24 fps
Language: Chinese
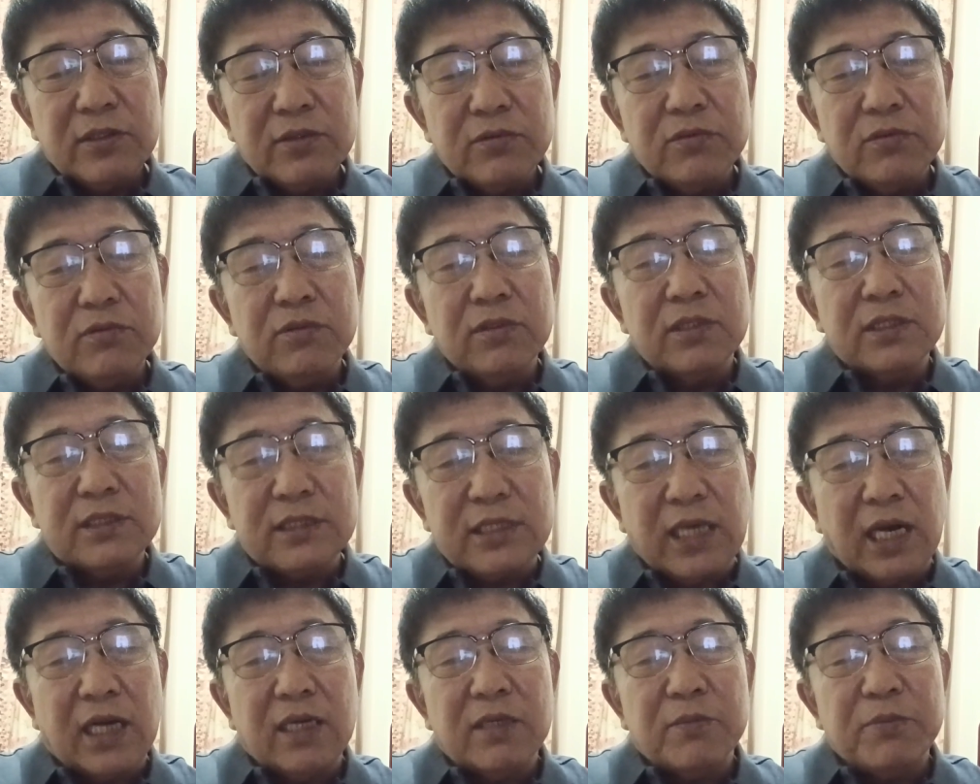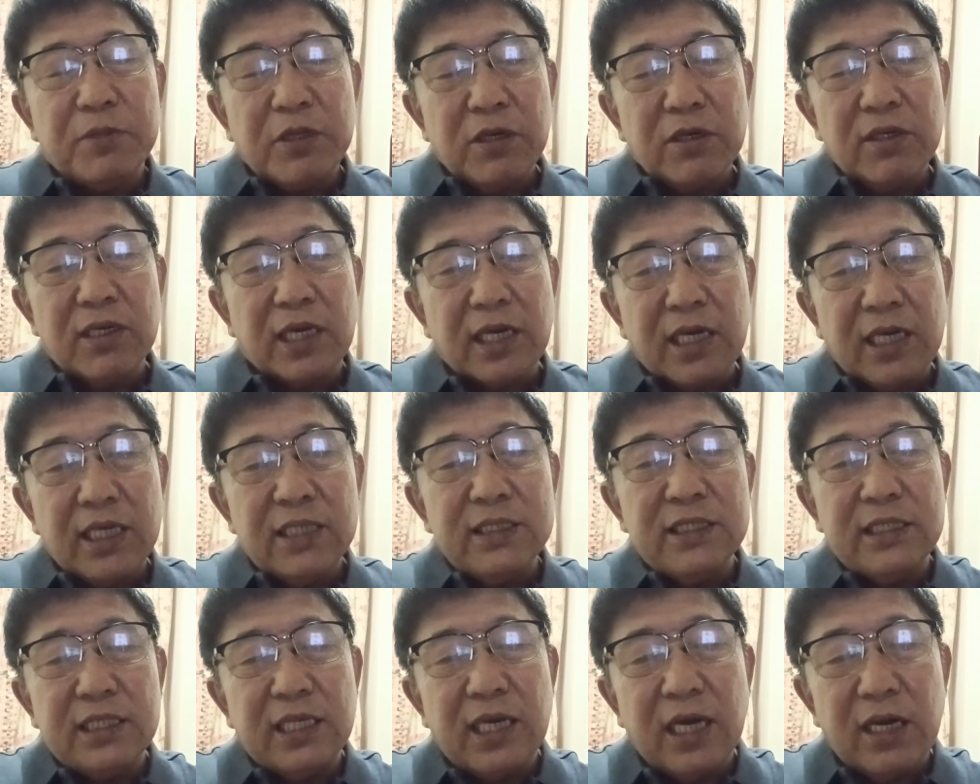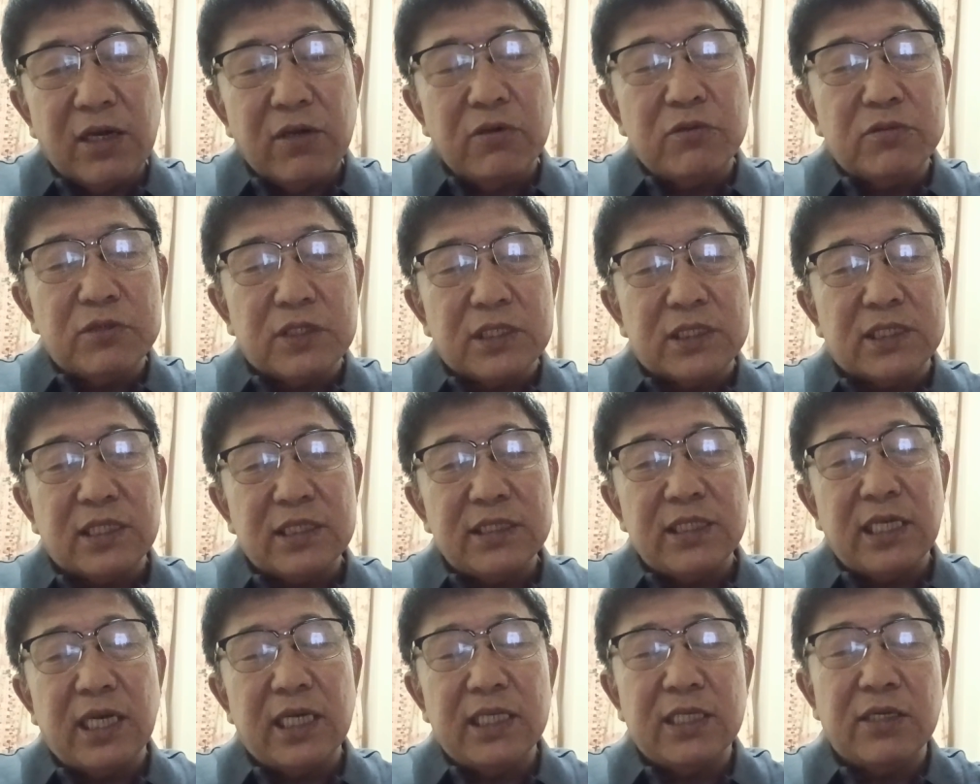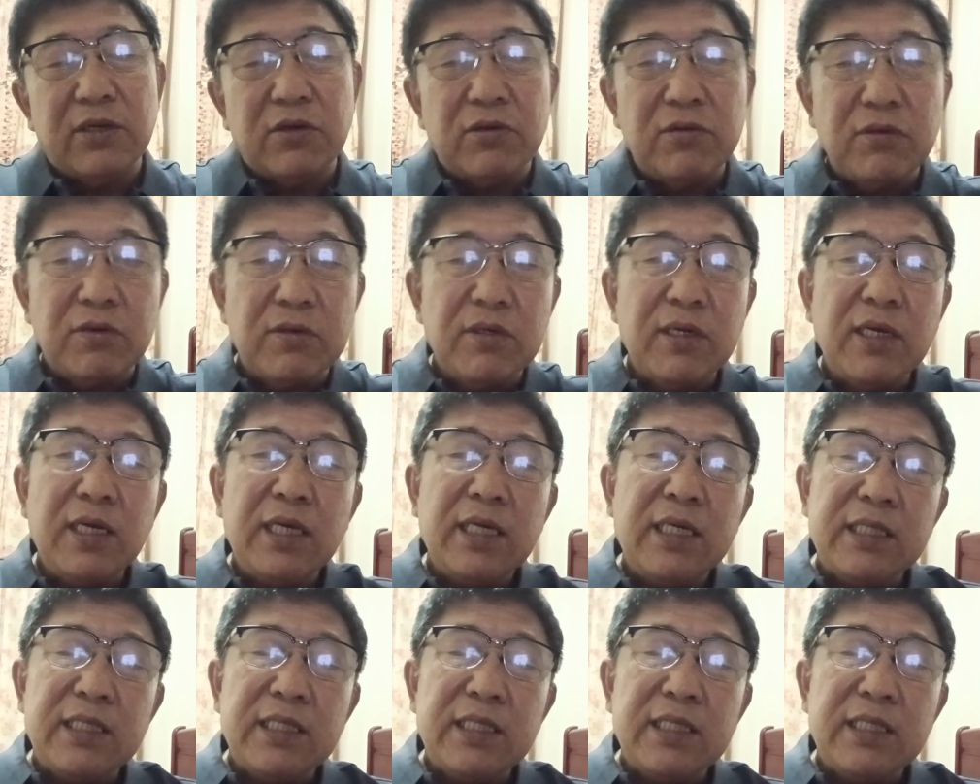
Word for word: 如果长得漂亮，和你俩勾搭成奸以后，